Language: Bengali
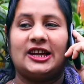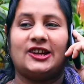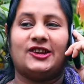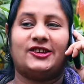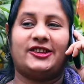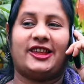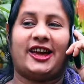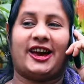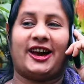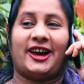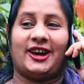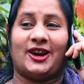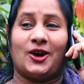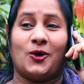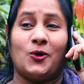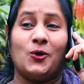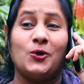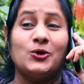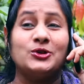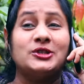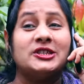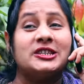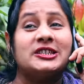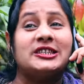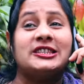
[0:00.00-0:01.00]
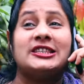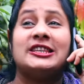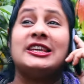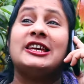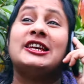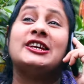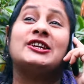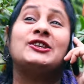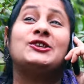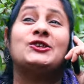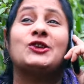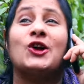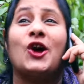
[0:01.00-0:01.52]
জানো দেখে না ওই যে
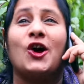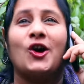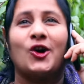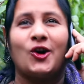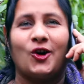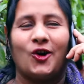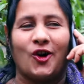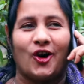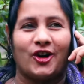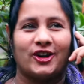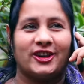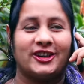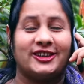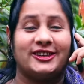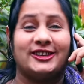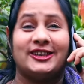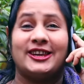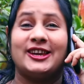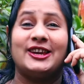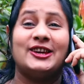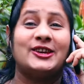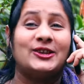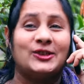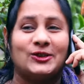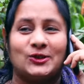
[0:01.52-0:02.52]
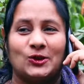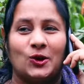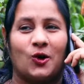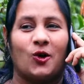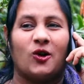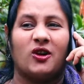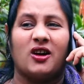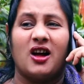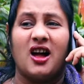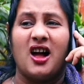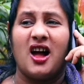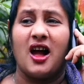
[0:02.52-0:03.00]
টিকটক করে টিকটক